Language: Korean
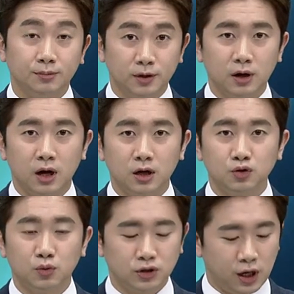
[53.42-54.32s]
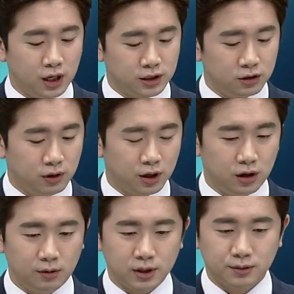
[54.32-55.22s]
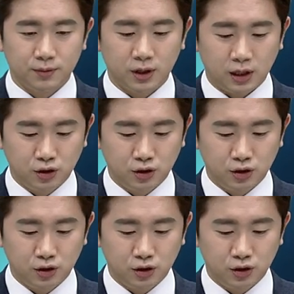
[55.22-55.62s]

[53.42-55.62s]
급등락하는 종목 세 가지를 확인을 해봤습니다.